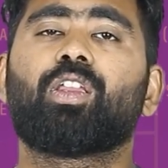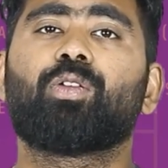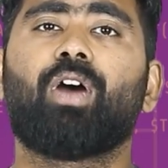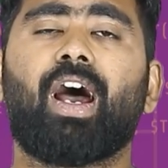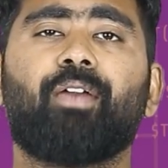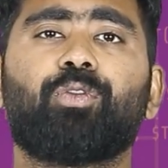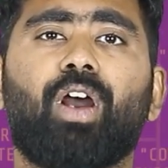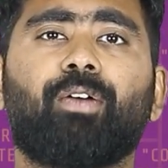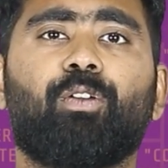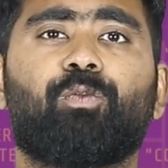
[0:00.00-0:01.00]
యూ హ్యావ్ టు
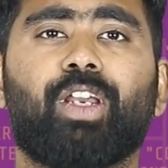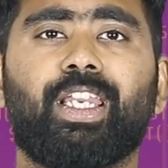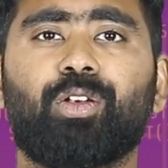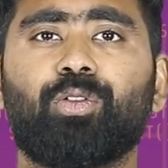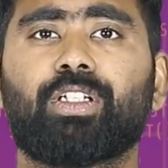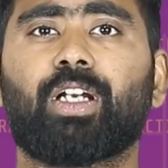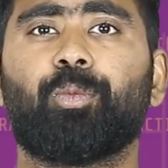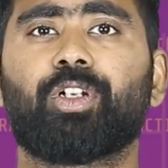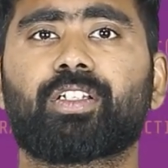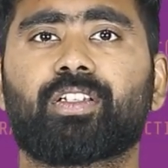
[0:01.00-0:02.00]
హ్యావ్ అ వెరీ గుడ్
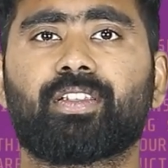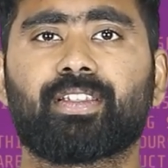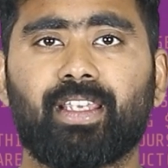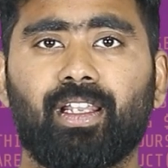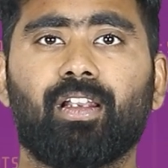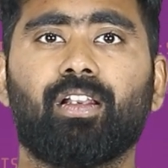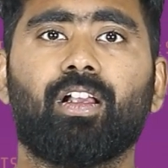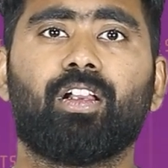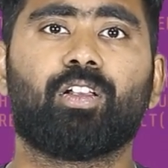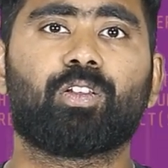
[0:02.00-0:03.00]
కమ్యూనికేషన్ స్కిల్
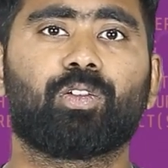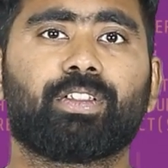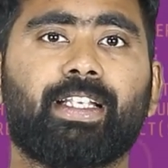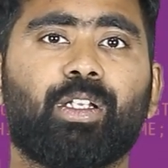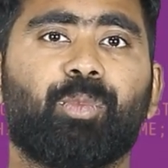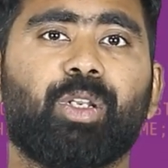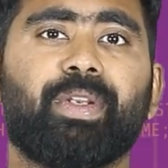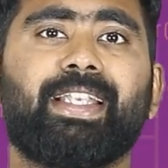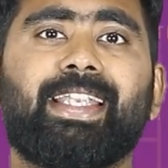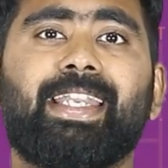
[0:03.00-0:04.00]
సో దట్ మీరు
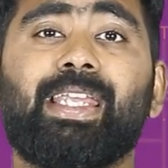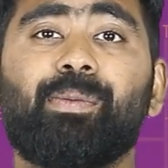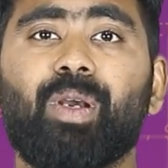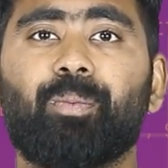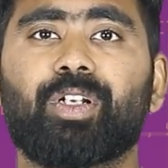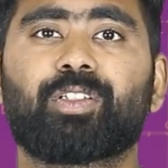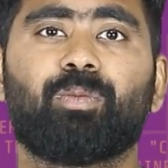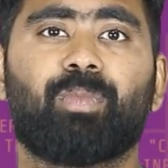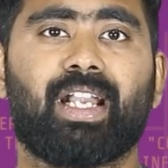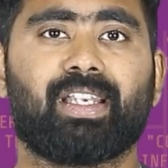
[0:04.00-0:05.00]
మీ టీం మెంబర్స్తో
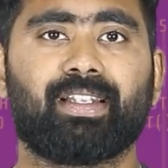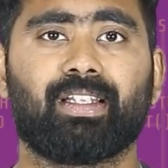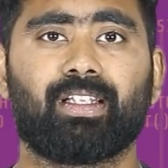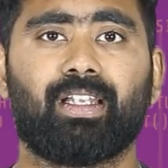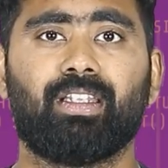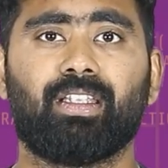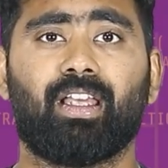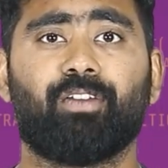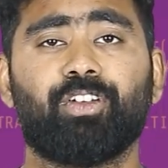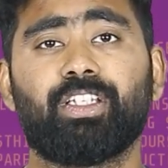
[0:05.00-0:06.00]
మాట్లాడగలగాలి
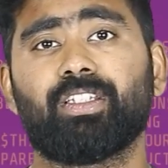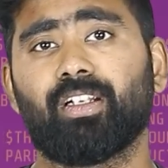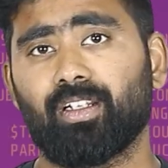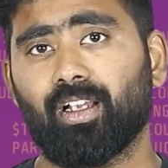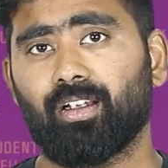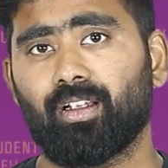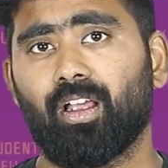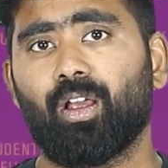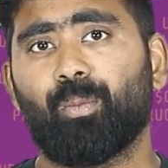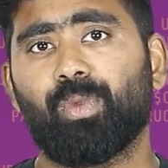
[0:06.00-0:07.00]
ఎఫిషియెంట్గా
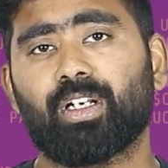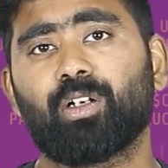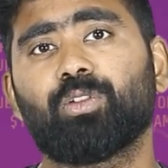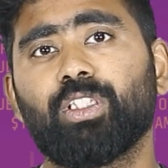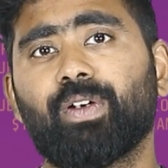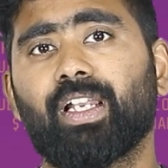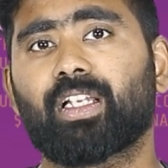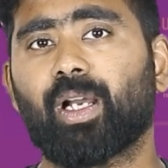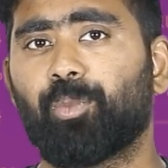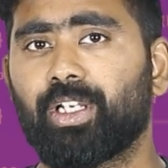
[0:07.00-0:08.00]
మీరు అనుకుంది
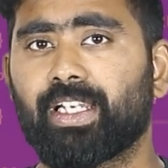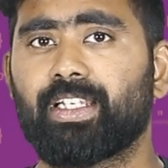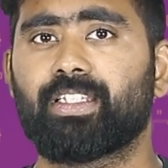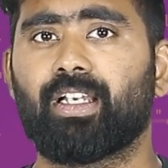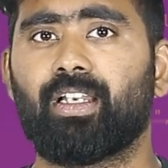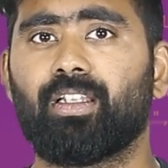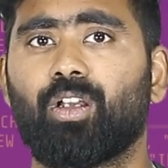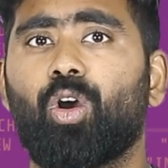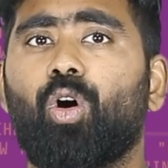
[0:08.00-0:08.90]
వాళ్ళకి కమ్యూనికేట్ చేయాలి